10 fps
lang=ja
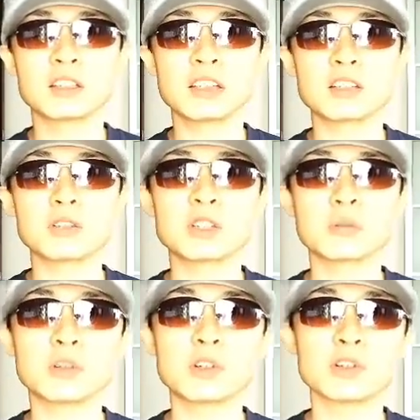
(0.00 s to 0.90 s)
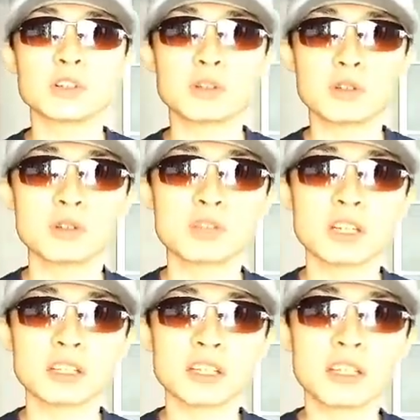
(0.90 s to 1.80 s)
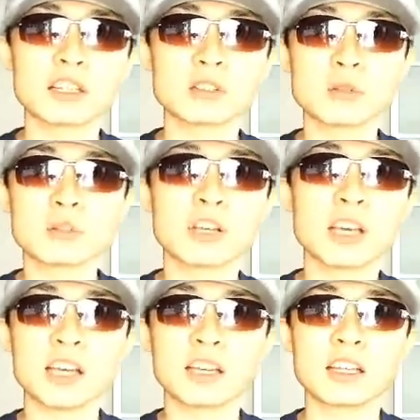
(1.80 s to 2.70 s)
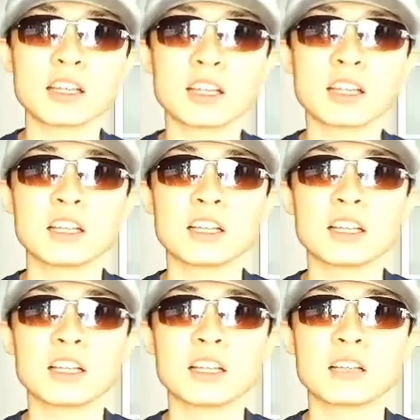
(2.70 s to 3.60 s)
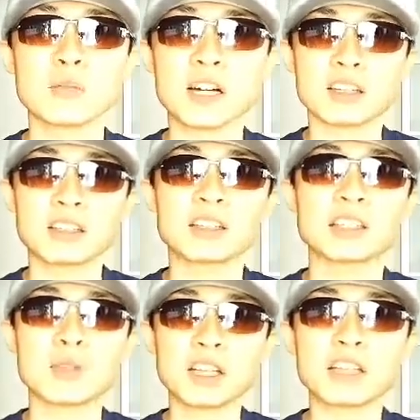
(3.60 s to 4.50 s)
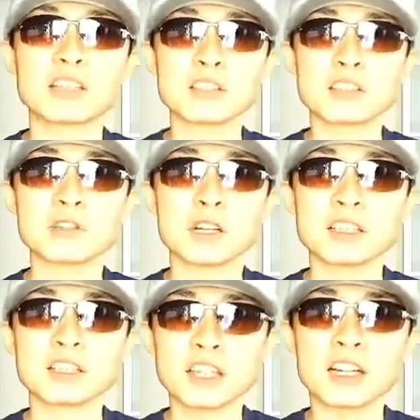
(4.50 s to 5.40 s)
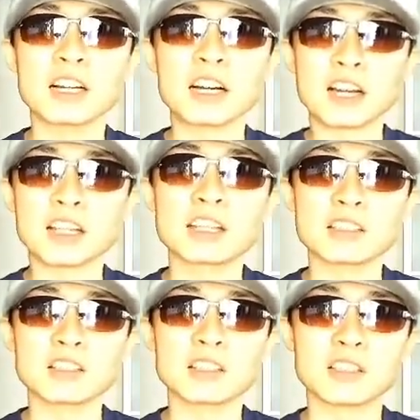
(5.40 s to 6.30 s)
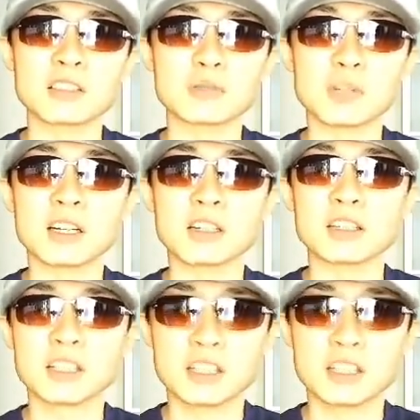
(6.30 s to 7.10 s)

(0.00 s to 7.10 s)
やるときもこれを使ってやることで、まあ、滑りにくいとか力が入りやすい。まあ、